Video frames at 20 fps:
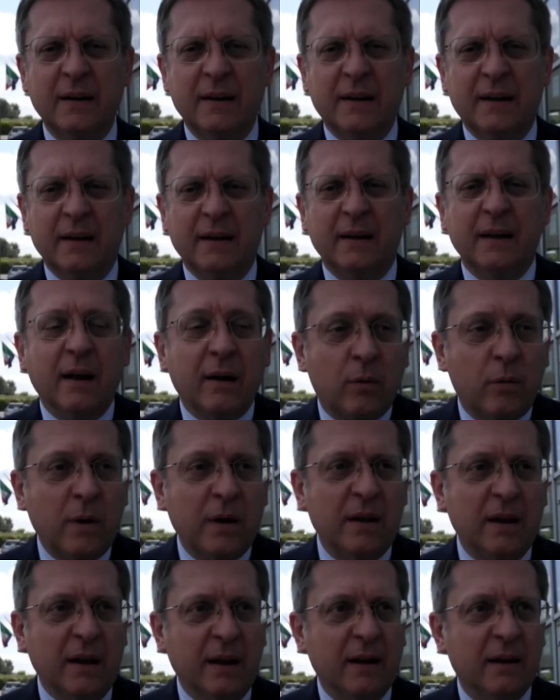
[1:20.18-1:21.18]
eh, e
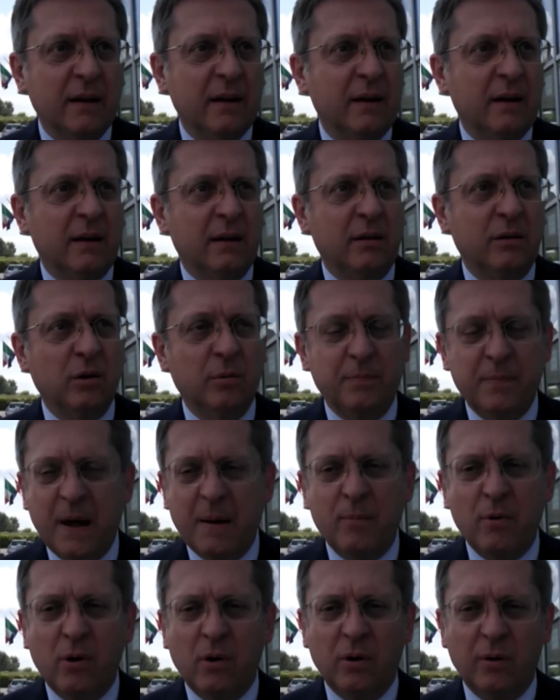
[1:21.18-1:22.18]
quindi
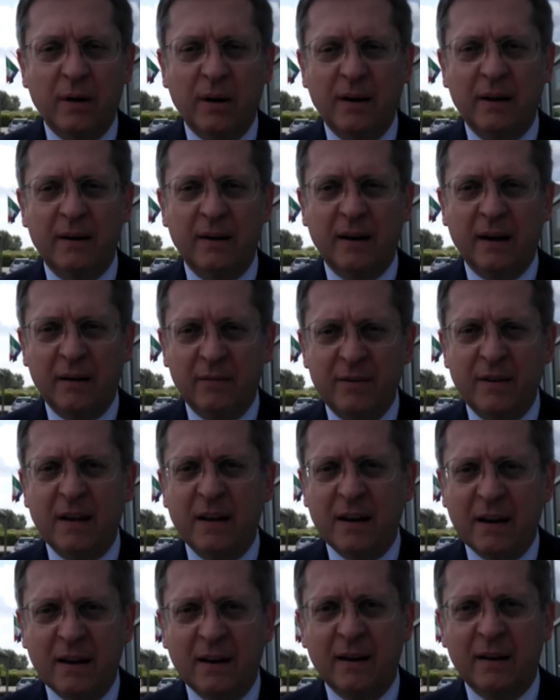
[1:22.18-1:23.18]
dobbiamo eh,
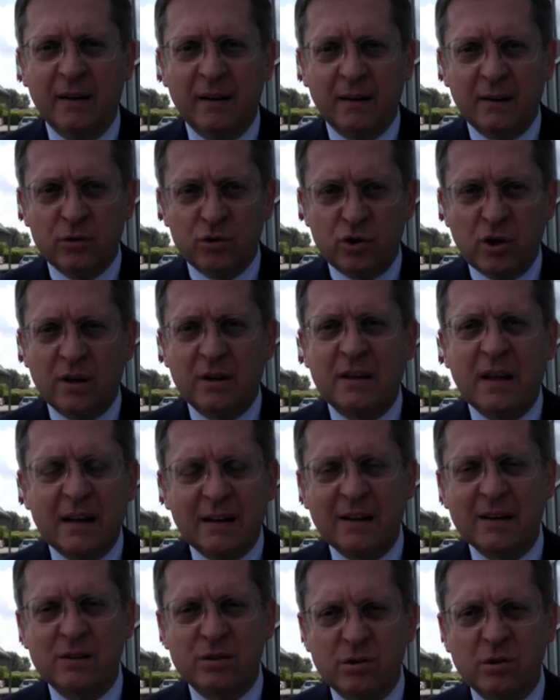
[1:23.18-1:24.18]
avere città
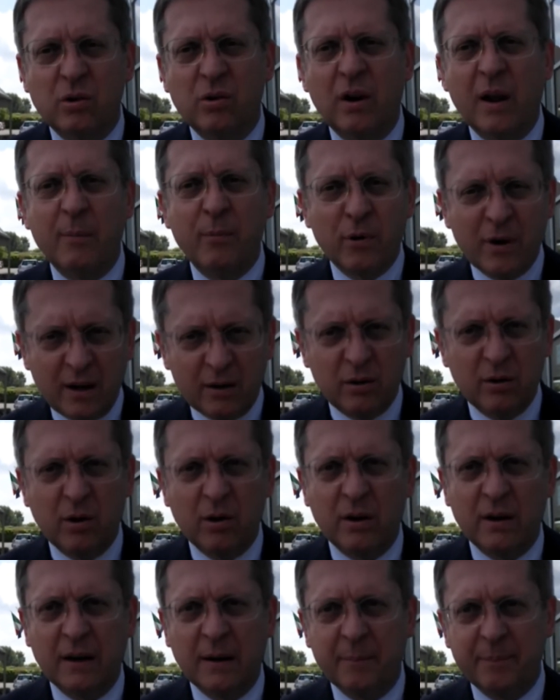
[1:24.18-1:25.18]
che sono
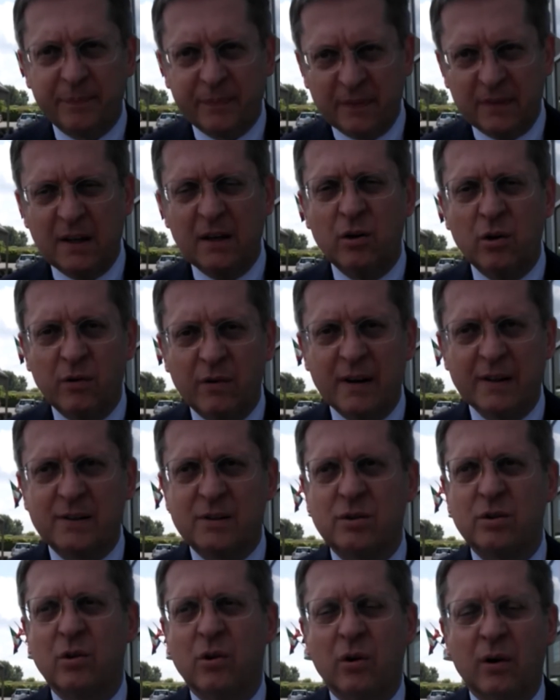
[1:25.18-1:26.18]
laboratori di
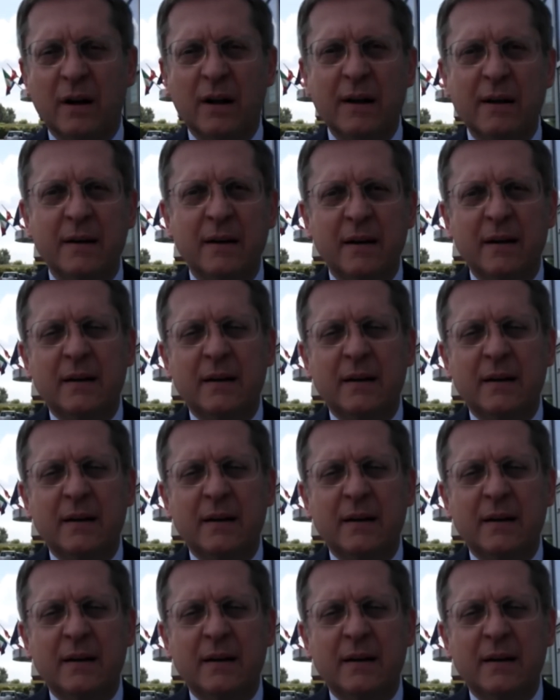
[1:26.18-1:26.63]
innovazione,